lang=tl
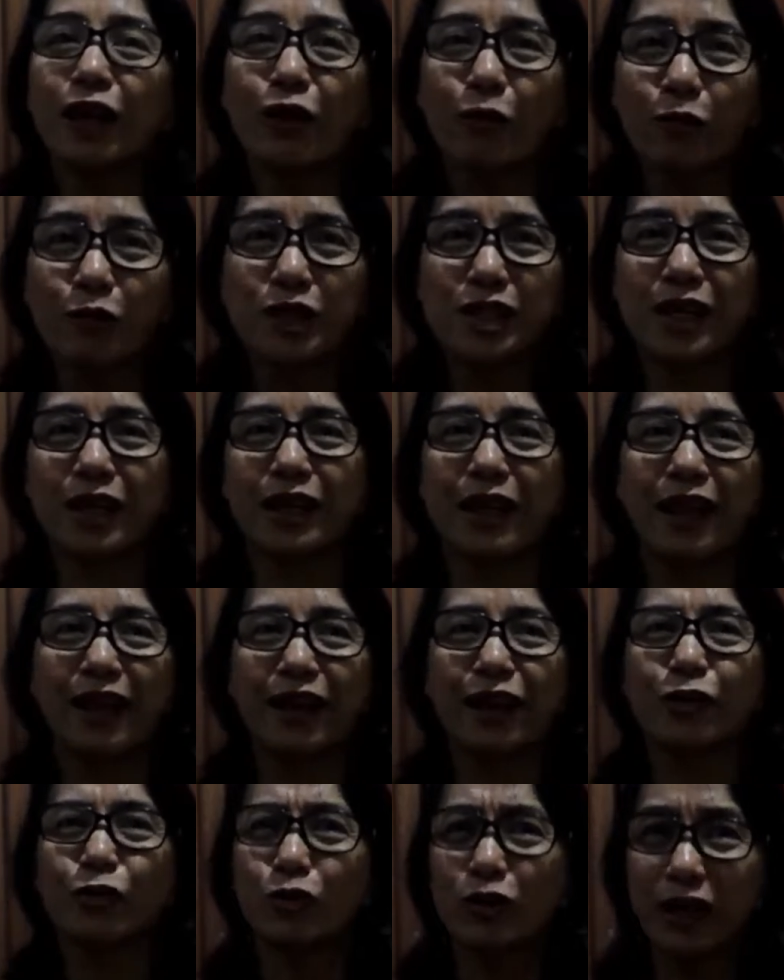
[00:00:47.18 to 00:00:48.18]
hindi ko pa siya
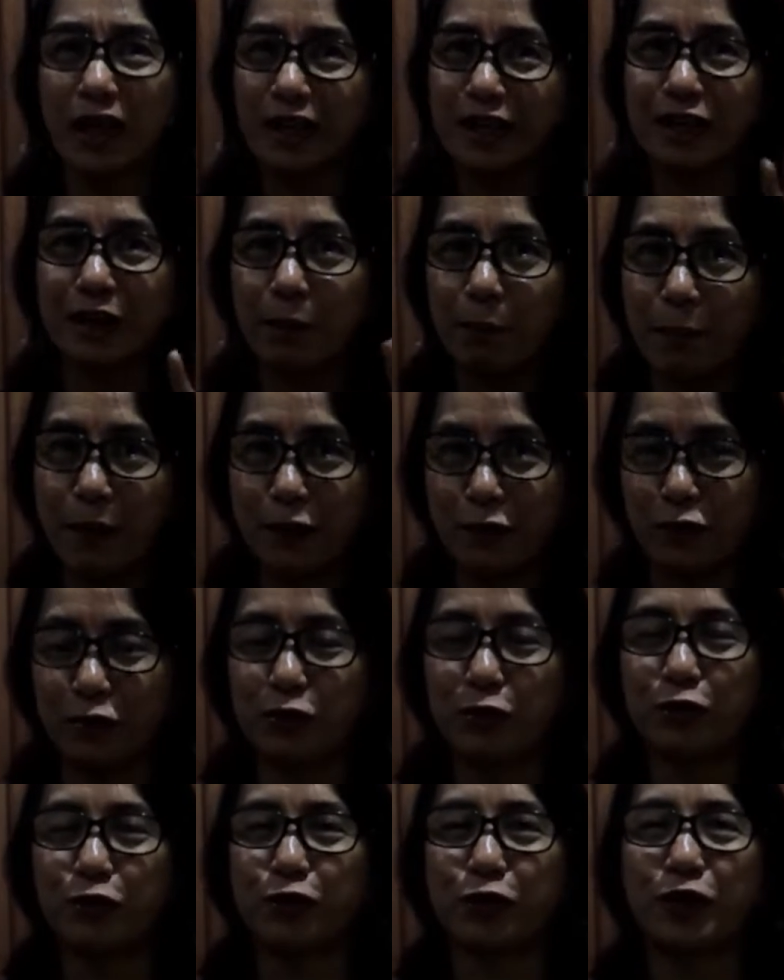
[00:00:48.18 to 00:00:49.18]
talaga totally
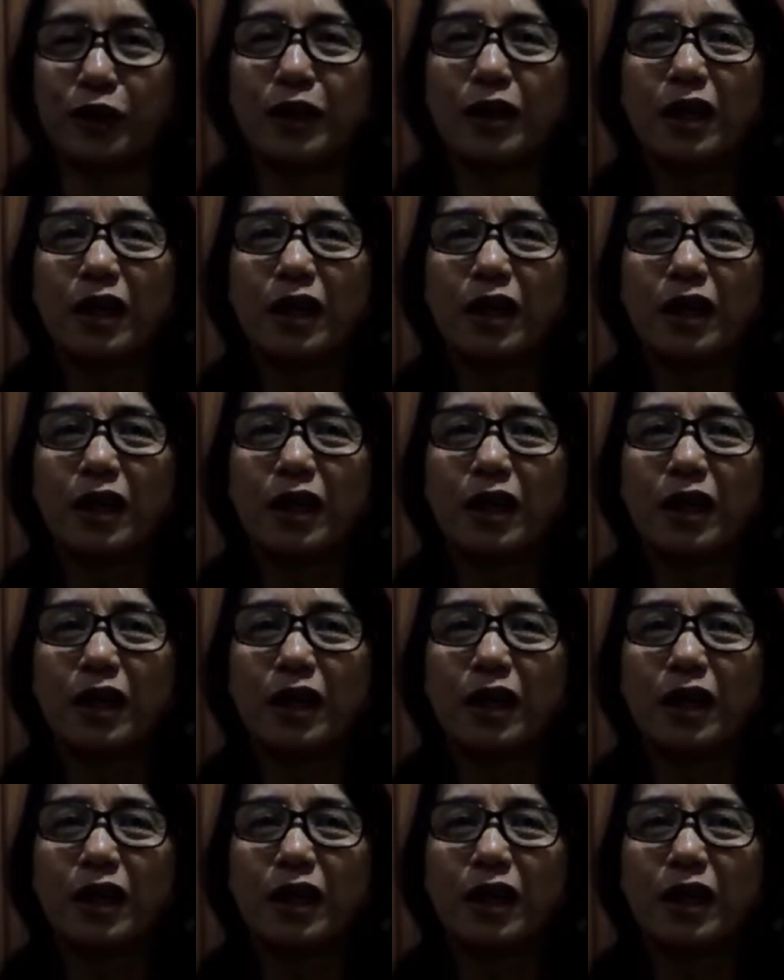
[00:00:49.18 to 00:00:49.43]
napanood.